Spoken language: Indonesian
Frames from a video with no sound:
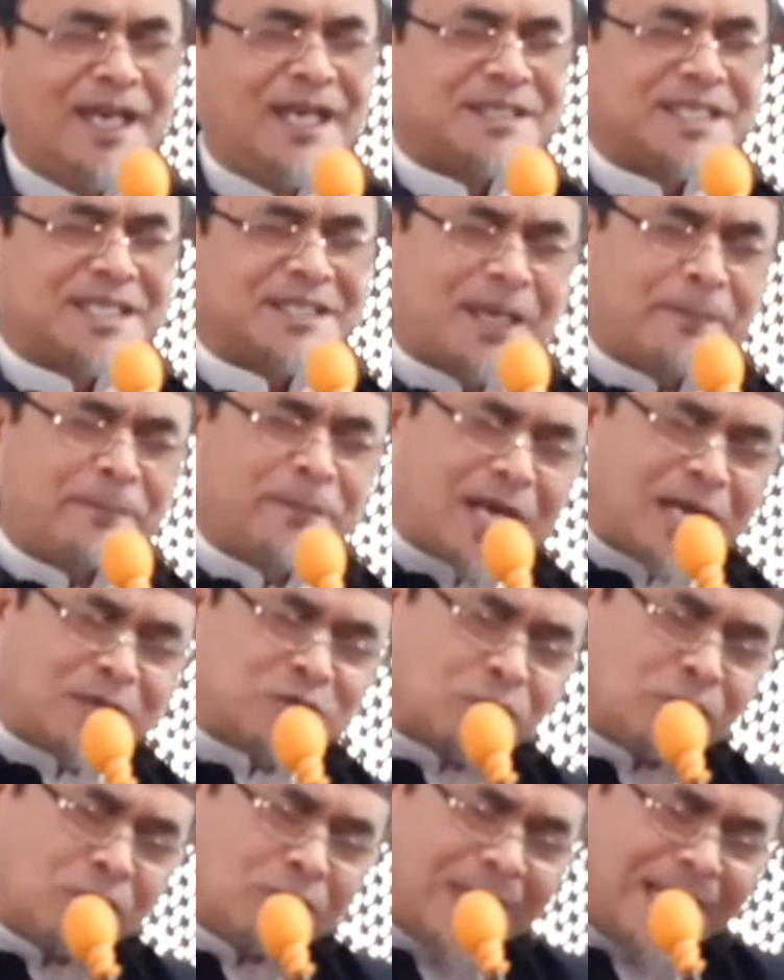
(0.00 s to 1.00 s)
Tetapi
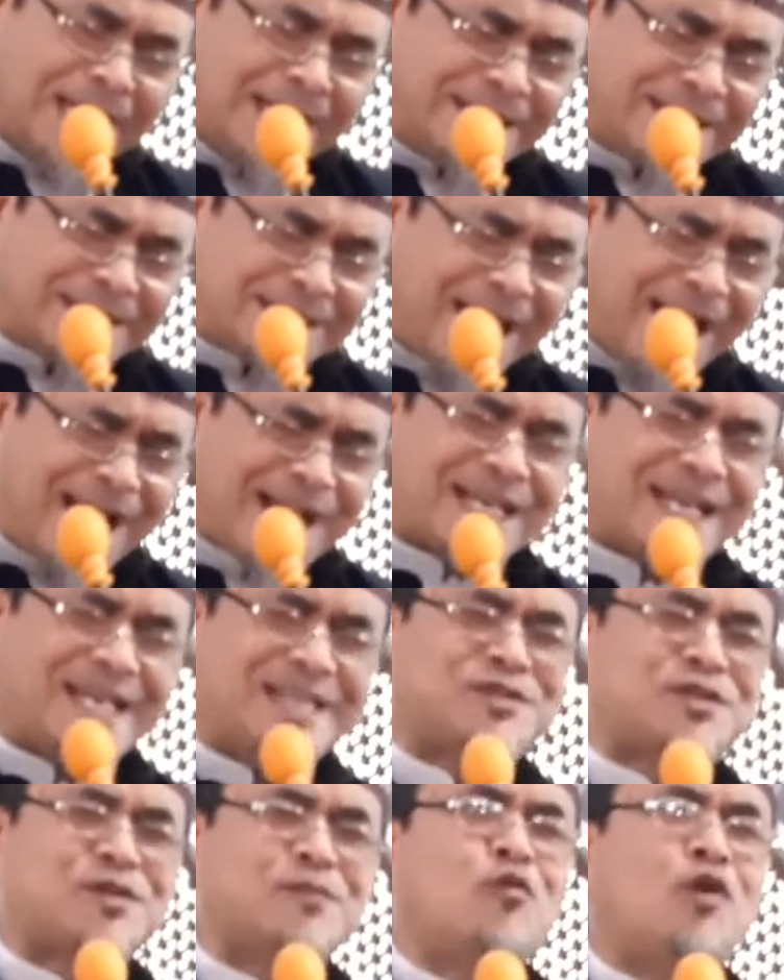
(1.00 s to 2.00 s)
Rasulullah
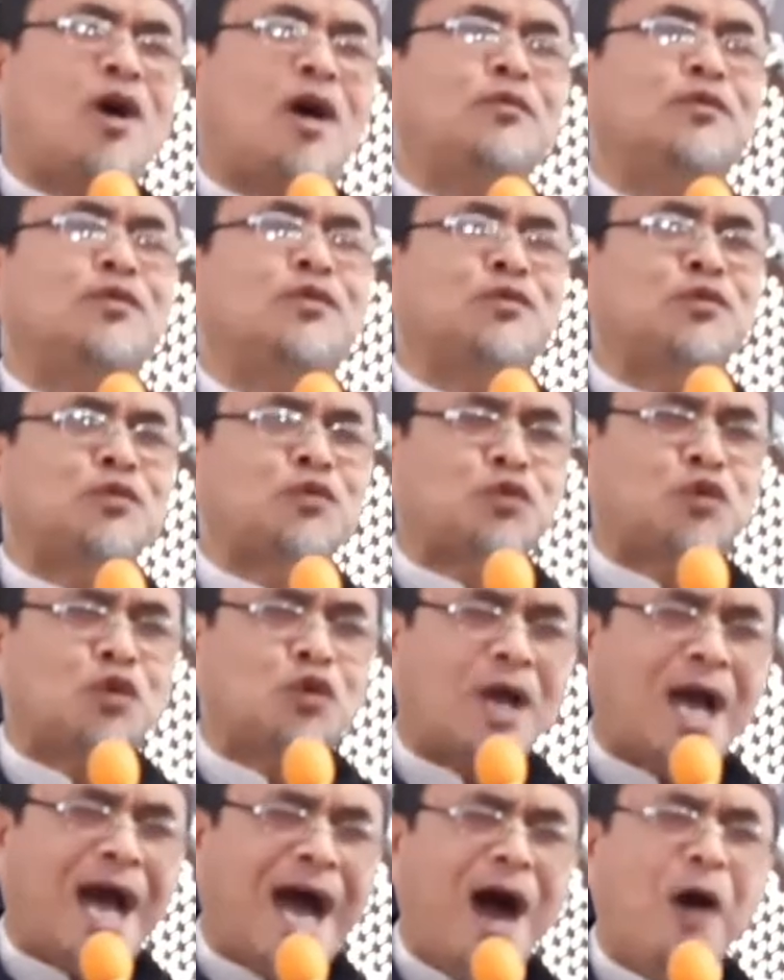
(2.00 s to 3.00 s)
letakkan sebuah
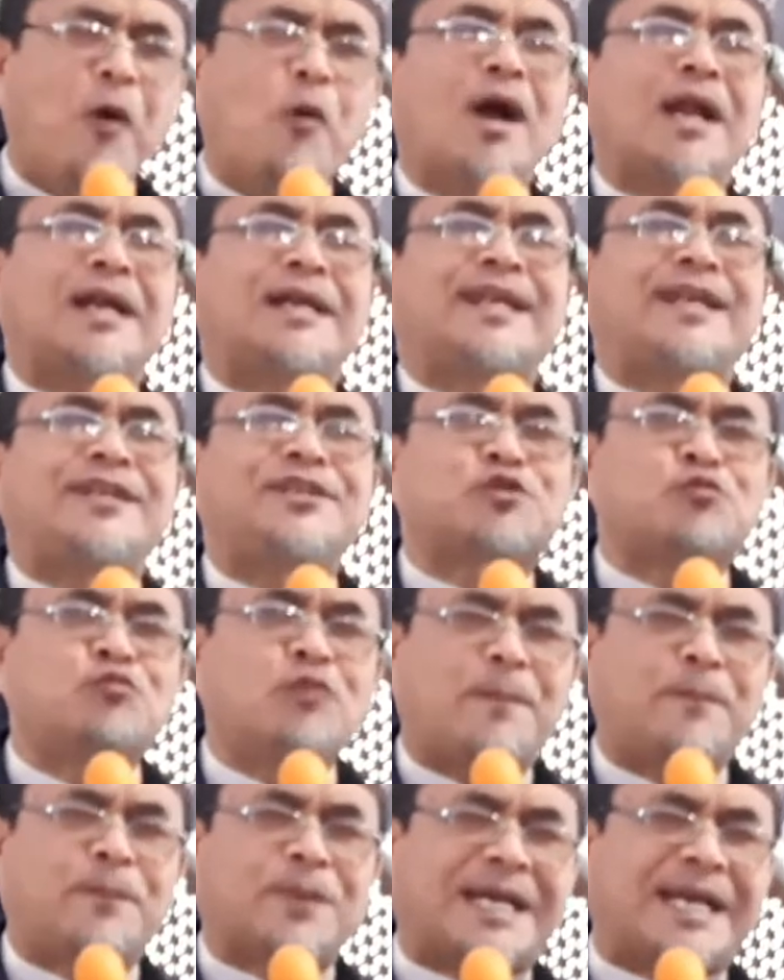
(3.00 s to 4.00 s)
untuk awal dari
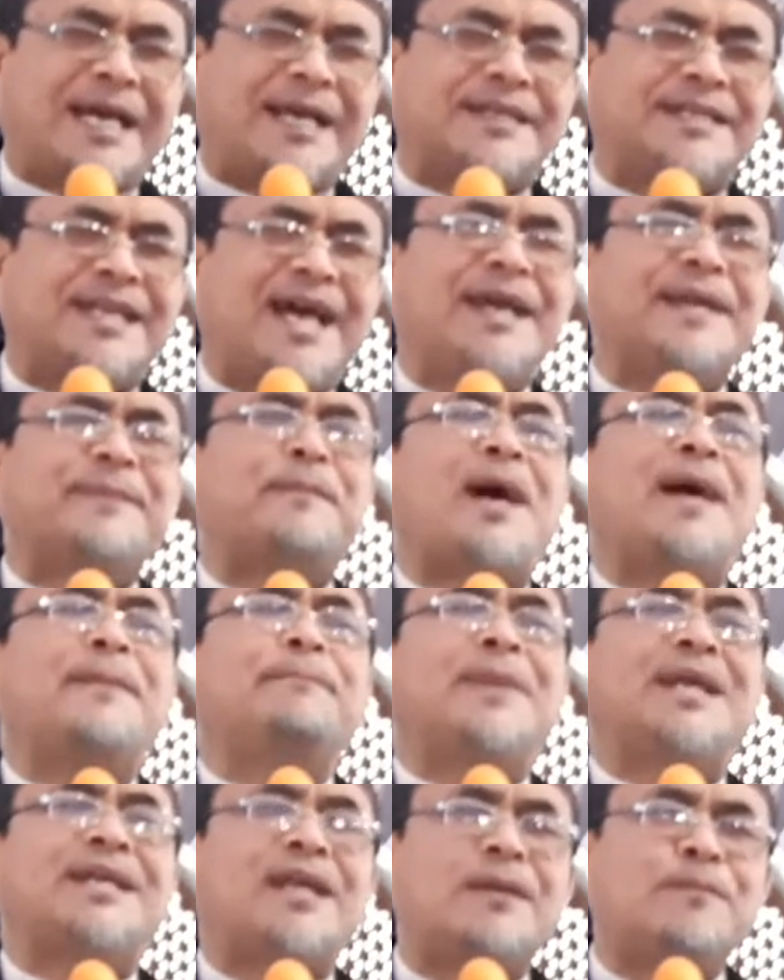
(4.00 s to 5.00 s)
sebuah peradaban
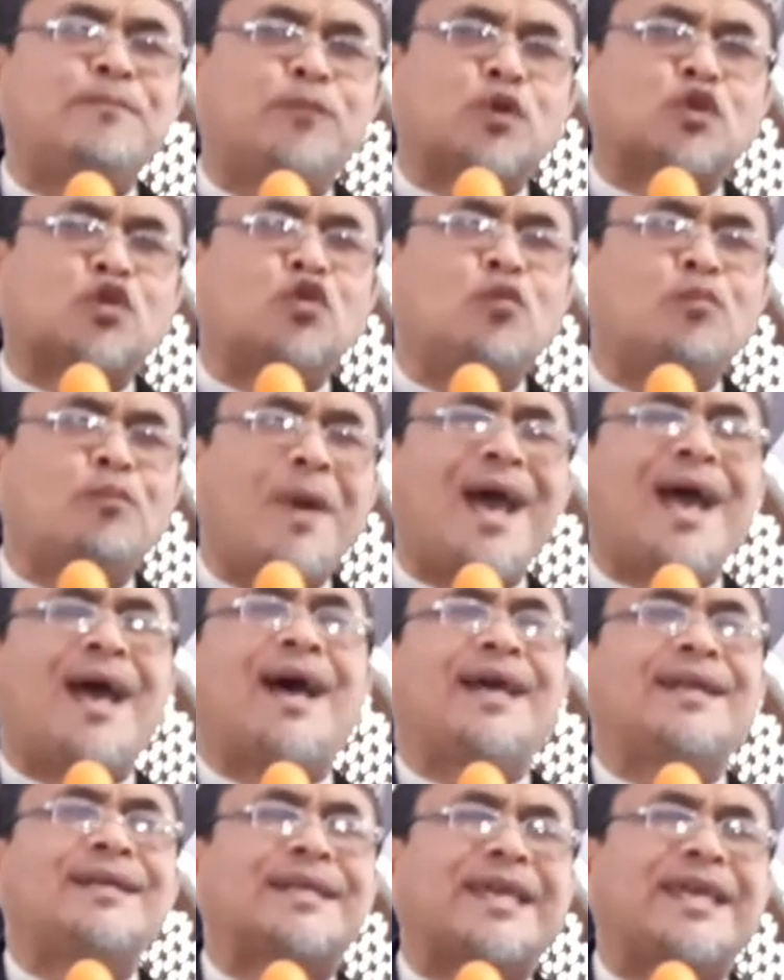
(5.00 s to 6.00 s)
dan
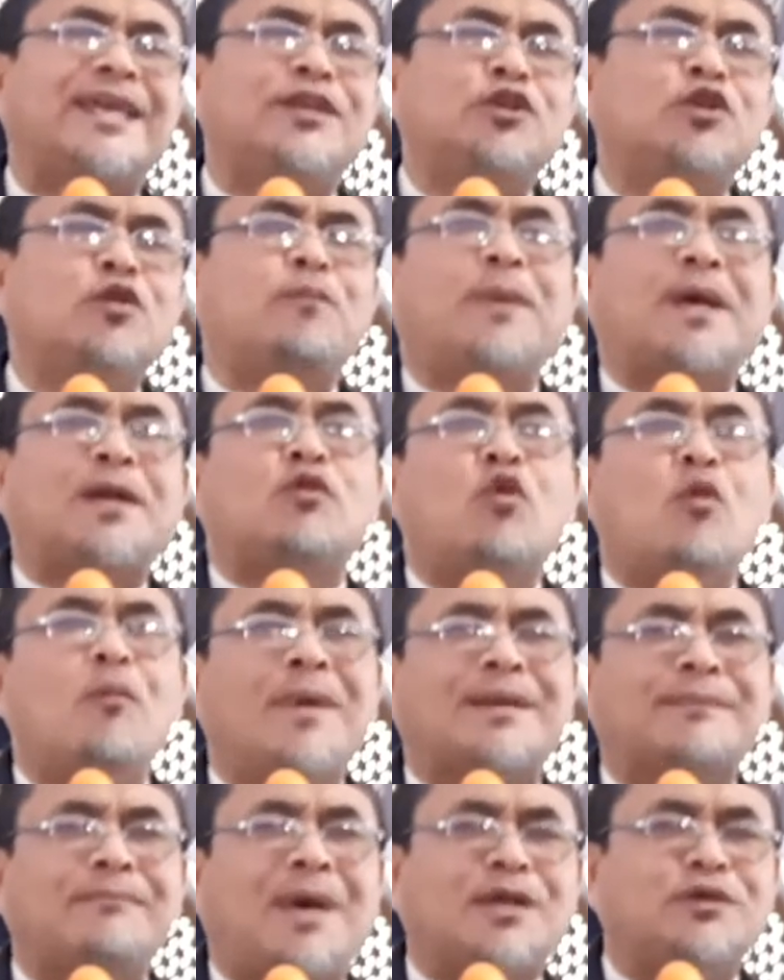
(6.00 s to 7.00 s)
perubahan kehidupan
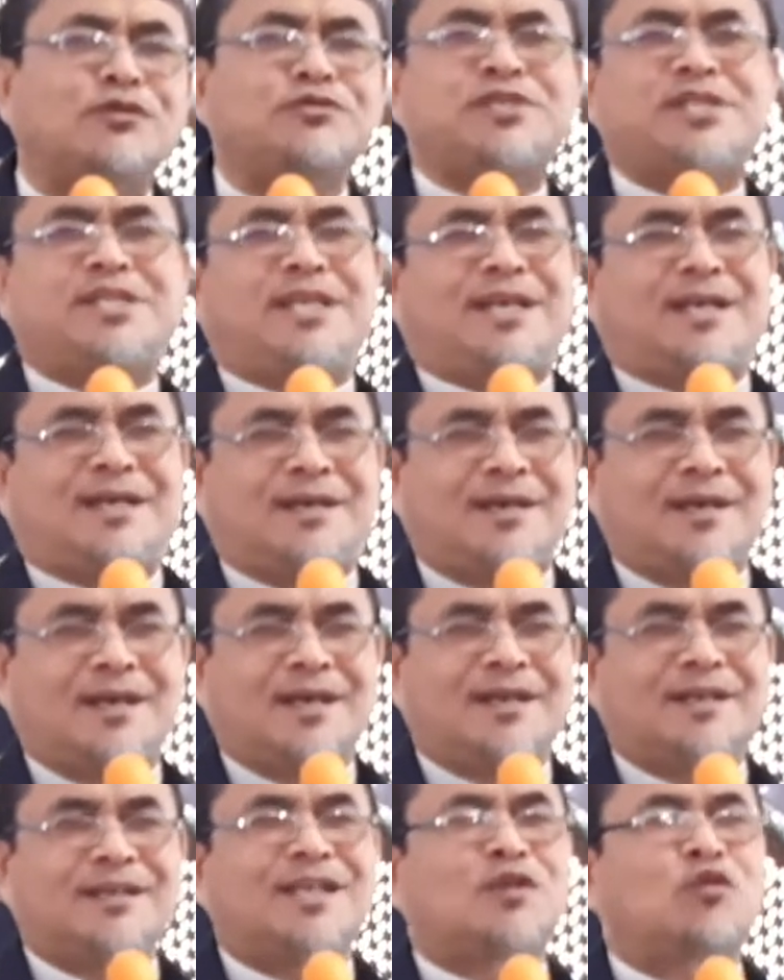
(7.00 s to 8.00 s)
umat manusia
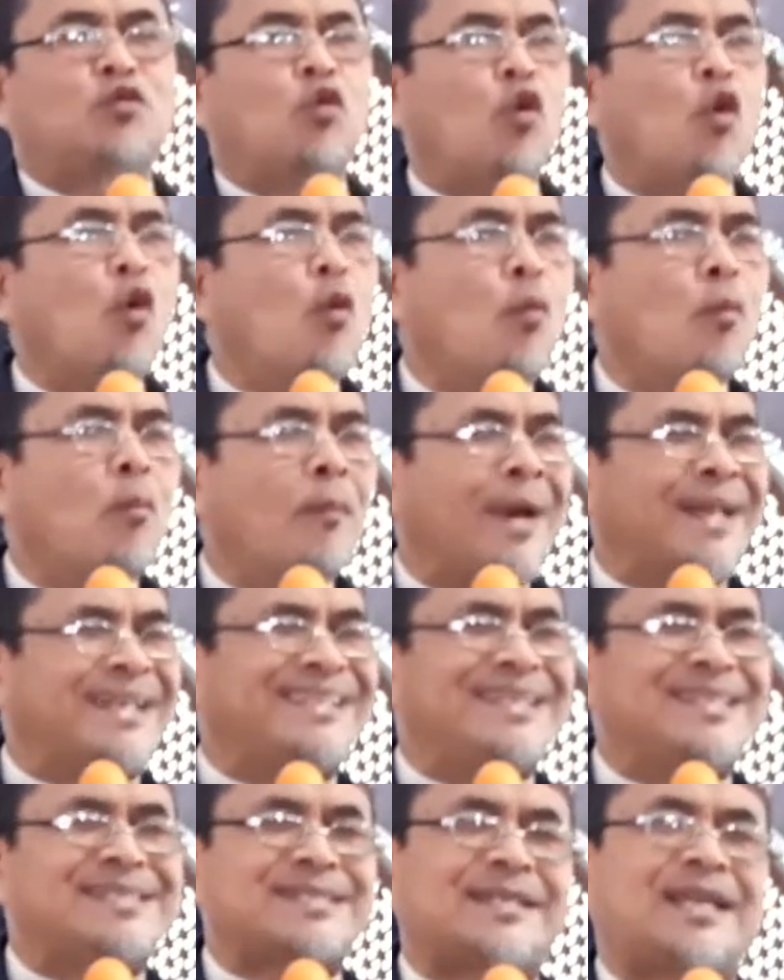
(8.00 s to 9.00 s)
dan umat
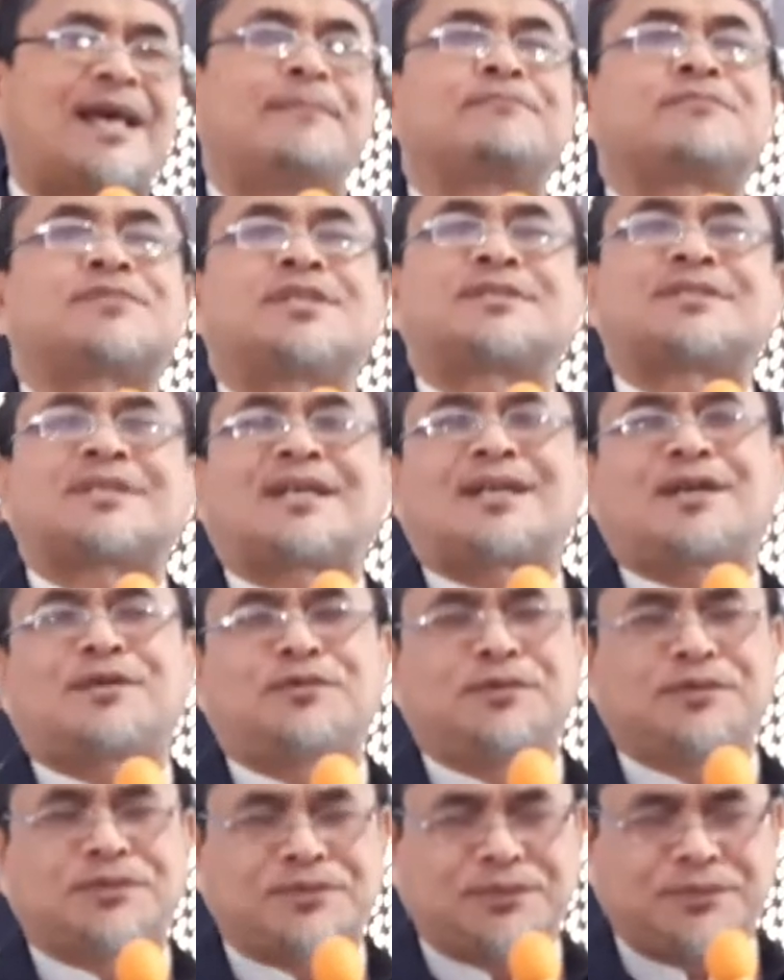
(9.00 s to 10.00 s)
Islam secara
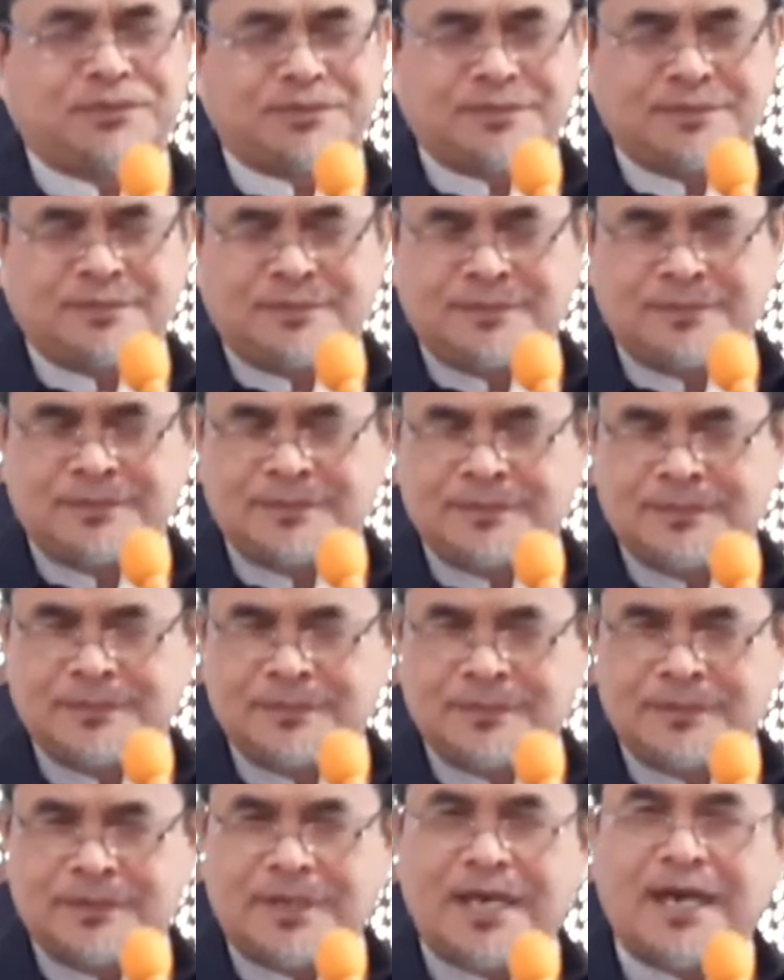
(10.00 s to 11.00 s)
khusus.
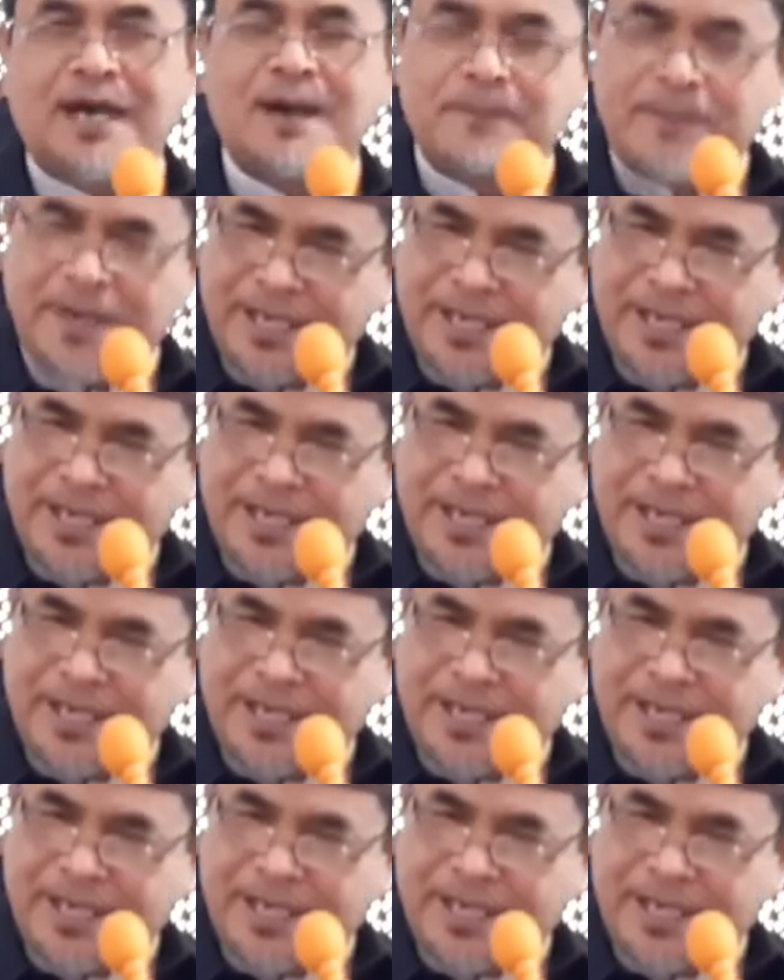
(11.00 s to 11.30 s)
Apa